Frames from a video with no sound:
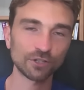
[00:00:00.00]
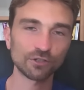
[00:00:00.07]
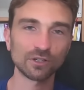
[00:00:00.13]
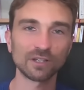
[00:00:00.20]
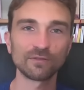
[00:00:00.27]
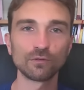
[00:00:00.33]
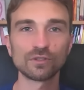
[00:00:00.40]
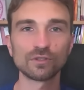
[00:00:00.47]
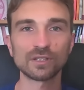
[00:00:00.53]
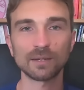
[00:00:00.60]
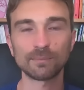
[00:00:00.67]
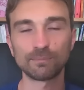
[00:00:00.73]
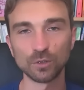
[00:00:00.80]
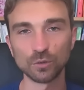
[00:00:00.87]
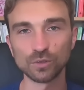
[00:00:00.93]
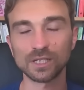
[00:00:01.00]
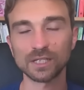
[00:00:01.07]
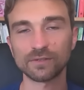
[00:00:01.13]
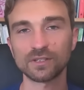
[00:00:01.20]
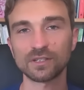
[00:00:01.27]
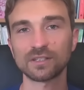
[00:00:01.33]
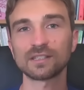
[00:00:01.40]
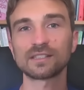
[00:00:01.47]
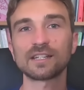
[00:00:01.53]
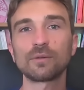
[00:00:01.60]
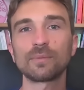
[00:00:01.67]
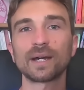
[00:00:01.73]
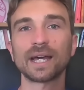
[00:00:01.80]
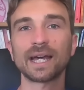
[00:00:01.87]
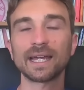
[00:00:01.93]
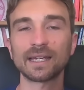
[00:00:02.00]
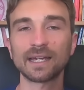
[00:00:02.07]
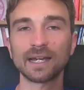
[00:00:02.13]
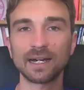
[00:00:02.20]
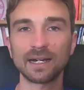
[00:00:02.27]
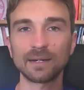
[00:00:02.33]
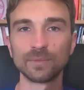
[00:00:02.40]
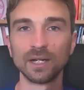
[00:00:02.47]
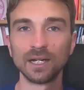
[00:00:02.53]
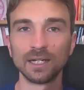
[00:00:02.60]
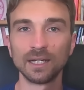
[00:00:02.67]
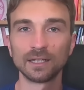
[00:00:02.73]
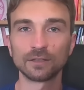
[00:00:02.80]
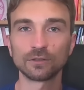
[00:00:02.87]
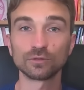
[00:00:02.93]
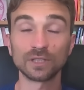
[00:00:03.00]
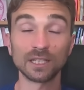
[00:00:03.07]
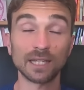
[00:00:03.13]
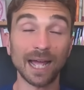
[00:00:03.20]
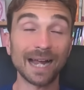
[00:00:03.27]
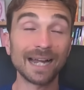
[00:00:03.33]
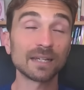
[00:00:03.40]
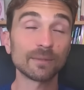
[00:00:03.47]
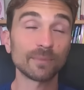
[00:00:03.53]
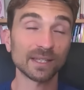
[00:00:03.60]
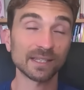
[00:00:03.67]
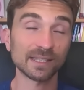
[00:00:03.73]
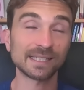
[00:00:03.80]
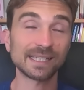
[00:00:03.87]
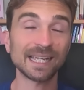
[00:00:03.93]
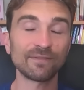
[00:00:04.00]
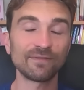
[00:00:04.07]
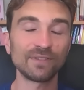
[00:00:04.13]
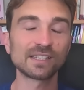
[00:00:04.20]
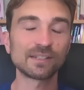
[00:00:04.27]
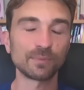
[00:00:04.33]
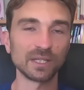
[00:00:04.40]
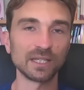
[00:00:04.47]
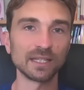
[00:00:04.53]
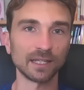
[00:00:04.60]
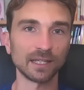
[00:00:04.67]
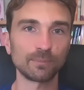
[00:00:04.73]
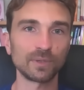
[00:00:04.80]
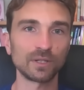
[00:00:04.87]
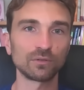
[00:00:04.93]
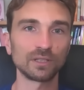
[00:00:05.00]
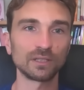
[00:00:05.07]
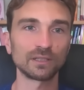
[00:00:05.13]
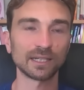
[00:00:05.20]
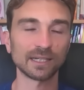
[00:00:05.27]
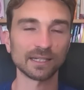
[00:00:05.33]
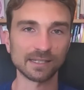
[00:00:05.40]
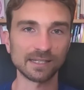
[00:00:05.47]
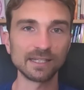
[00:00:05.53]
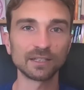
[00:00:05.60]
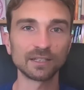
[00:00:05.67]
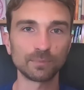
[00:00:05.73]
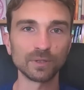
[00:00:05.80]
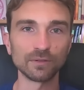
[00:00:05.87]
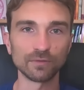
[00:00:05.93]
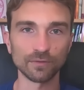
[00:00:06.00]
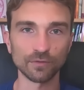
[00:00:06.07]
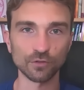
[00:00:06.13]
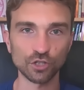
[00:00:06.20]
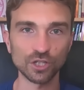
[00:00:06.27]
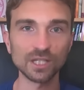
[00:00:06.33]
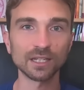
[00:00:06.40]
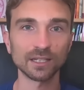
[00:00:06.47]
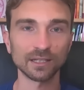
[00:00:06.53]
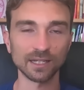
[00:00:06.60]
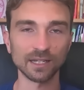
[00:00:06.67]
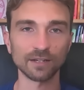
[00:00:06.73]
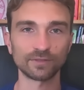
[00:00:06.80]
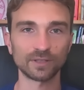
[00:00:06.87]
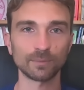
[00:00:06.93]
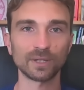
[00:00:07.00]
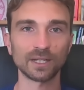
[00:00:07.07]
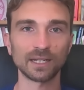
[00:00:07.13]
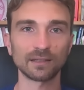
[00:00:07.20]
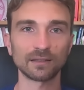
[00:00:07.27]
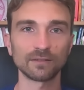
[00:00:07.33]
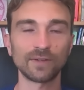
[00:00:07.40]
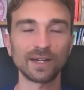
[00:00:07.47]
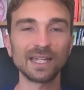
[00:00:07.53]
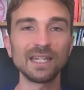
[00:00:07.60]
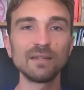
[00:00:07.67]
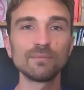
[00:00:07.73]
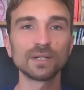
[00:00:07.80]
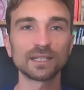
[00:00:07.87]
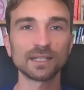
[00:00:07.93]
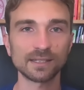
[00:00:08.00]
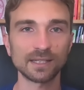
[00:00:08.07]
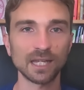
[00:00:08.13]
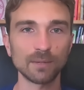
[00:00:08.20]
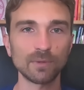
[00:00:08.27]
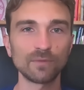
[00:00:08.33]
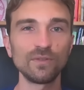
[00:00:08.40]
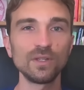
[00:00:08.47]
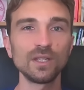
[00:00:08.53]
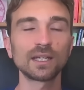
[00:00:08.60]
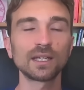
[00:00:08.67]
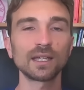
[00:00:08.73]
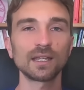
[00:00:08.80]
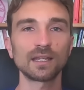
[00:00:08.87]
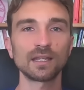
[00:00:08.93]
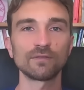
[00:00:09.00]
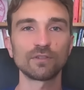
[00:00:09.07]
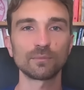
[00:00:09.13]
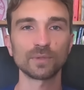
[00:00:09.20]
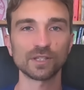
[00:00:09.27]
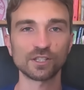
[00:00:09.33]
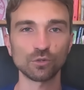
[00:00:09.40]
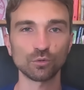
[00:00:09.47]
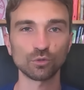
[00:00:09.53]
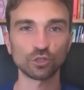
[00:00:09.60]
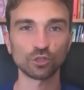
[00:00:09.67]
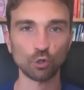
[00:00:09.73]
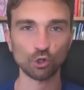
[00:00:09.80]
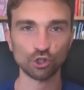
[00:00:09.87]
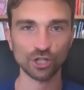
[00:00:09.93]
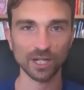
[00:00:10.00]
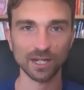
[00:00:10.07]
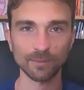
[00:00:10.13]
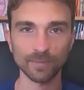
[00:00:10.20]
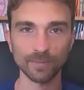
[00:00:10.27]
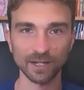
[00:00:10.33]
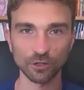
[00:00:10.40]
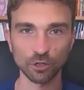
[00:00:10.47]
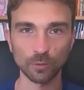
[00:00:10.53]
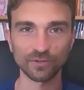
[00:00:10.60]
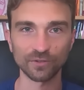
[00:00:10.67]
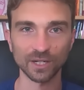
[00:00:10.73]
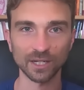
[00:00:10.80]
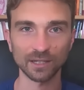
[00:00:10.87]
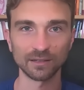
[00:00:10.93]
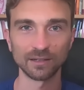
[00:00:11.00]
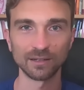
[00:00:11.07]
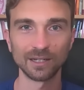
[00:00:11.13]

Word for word: schon gewusst habe, plus das, was aus der Zauberei kam und ich allgemein sehr wissbegierig bin und interessiert bin für verschiedene Dinge auf dem Planeten, war immer das Thema, wie kriege ich Informationen noch schneller in meinen Kopf hinein.